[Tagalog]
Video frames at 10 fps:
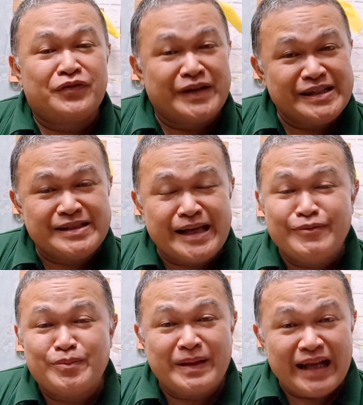first
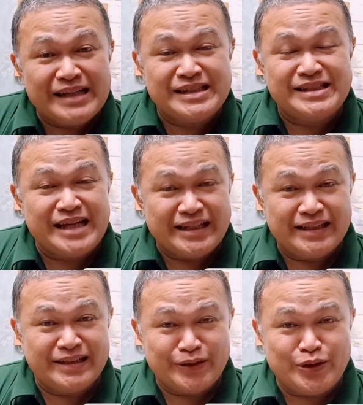time mo pa lang sa
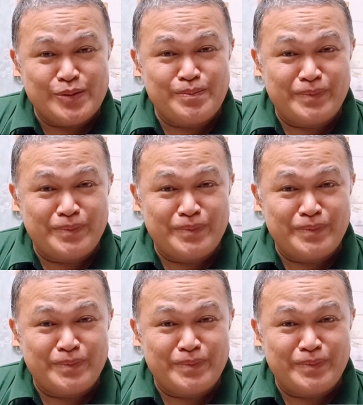channel na to,